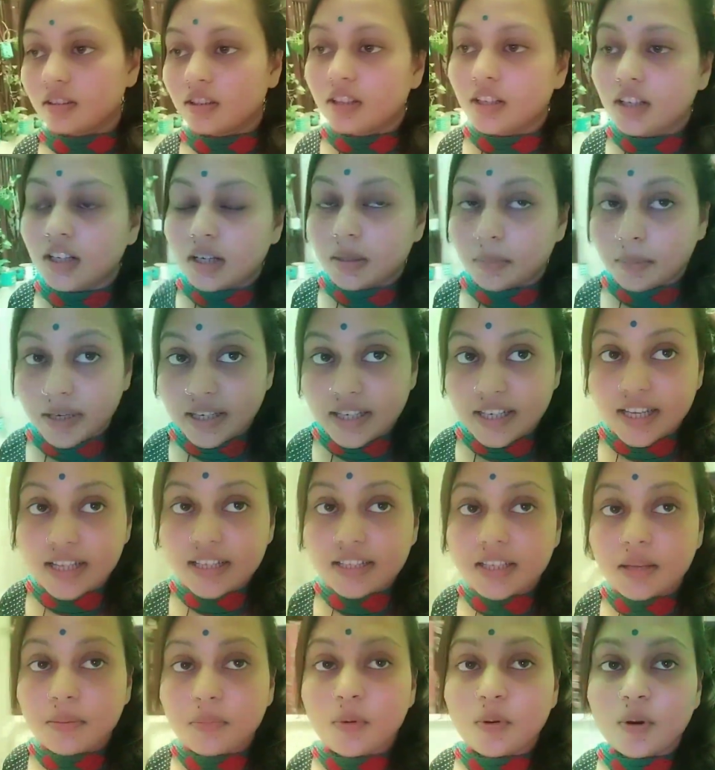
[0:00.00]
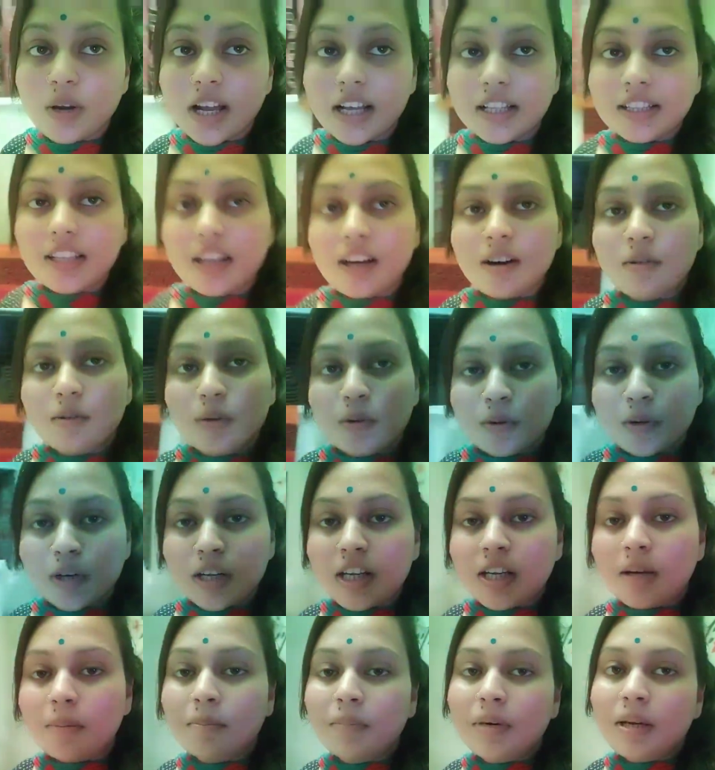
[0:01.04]
भैया से बोला था उन्होंने ही
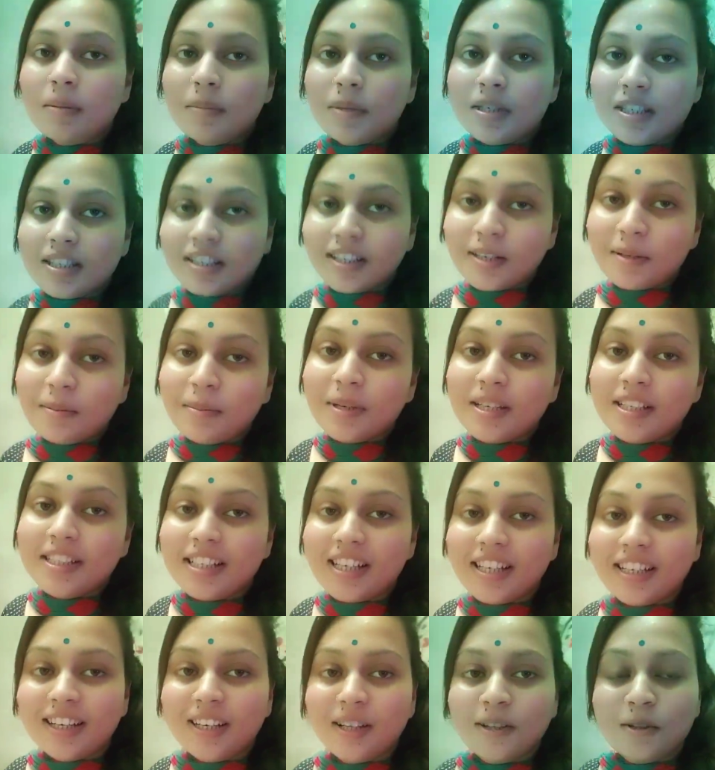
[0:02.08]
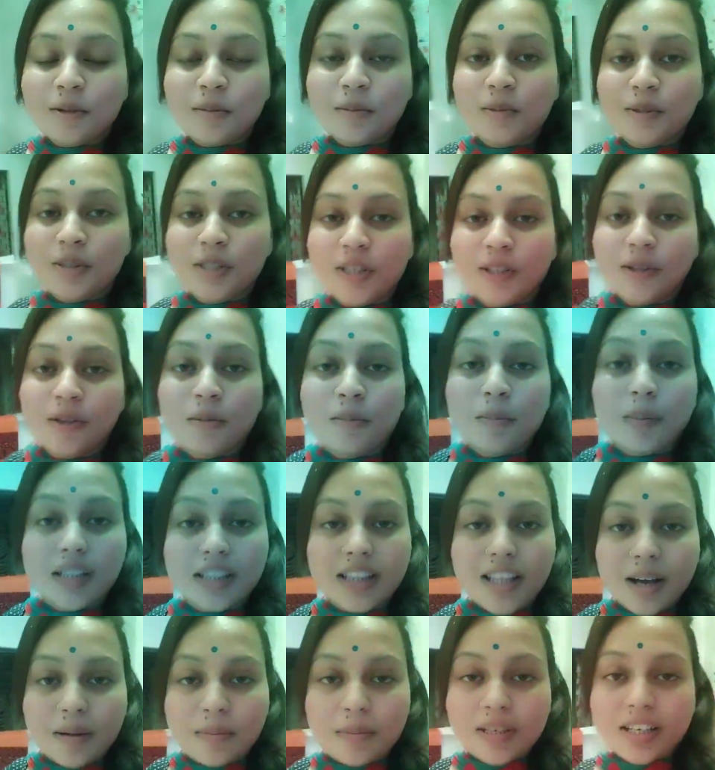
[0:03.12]
अपना मिस्त्री भेजा नहीं तो मुझे तो पता
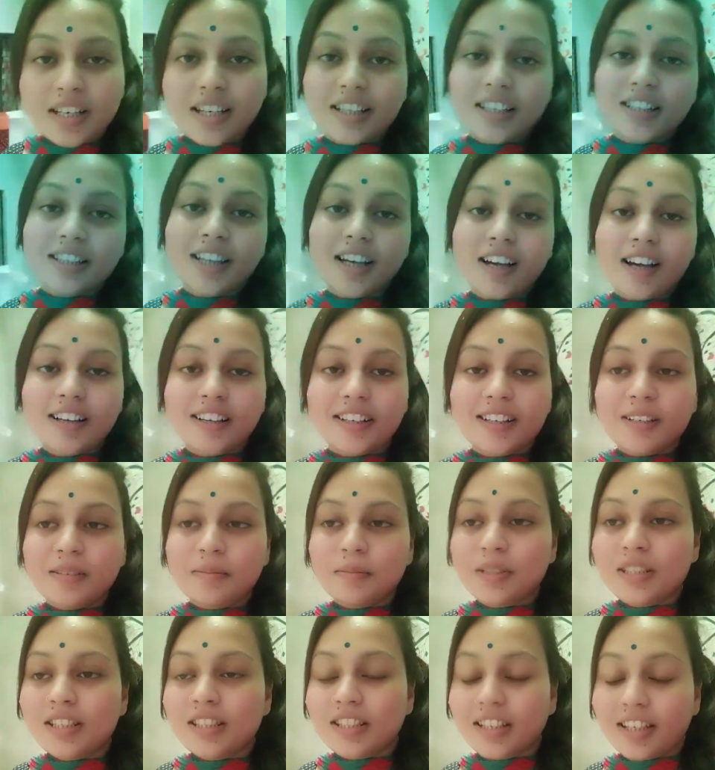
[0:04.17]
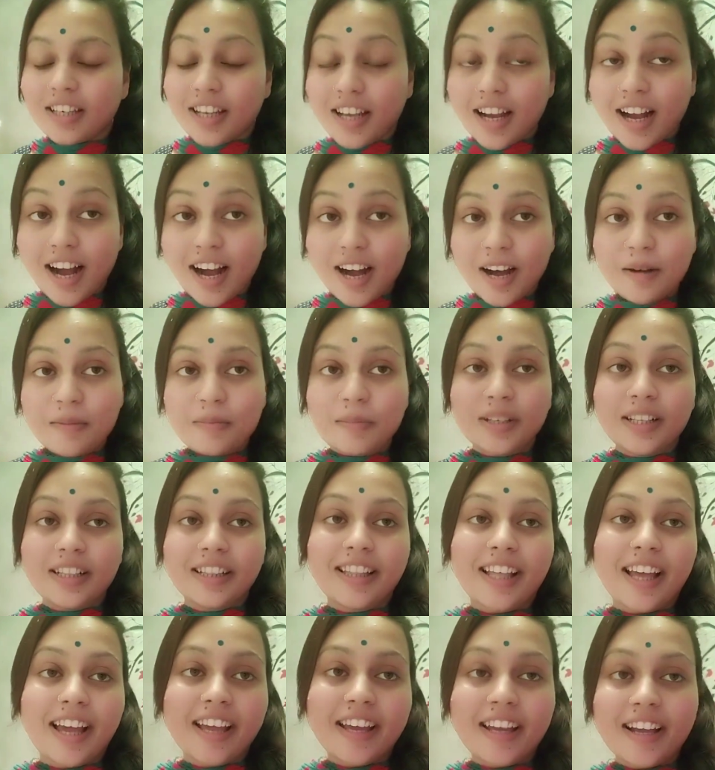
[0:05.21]
भी नहीं था कि मिस्त्री कहाँ मिलता
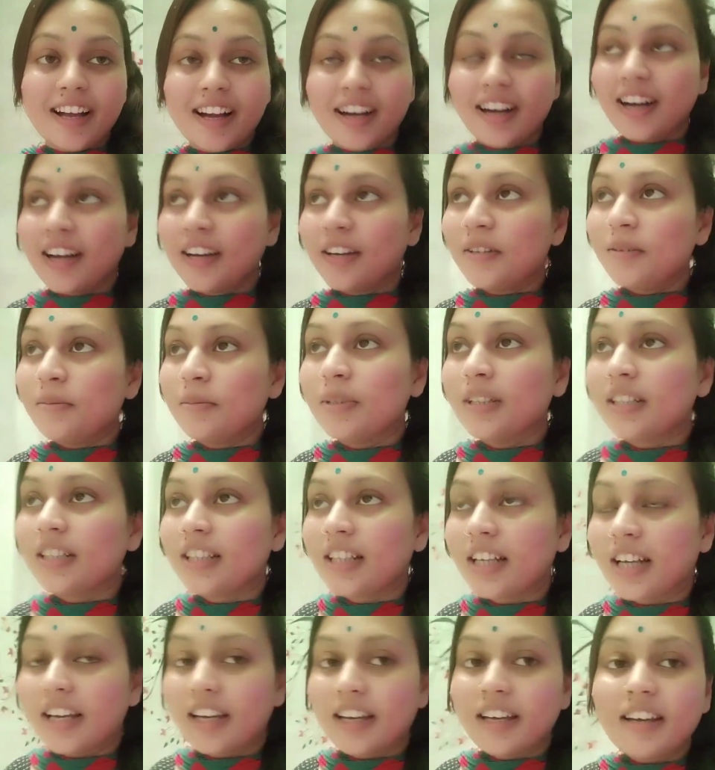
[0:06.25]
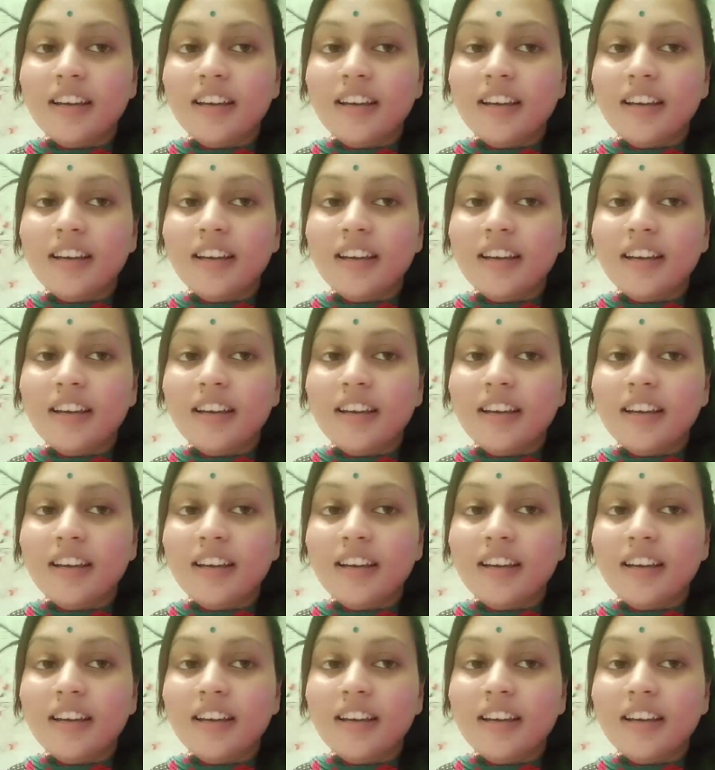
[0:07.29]
है कहाँ नहीं मिलता है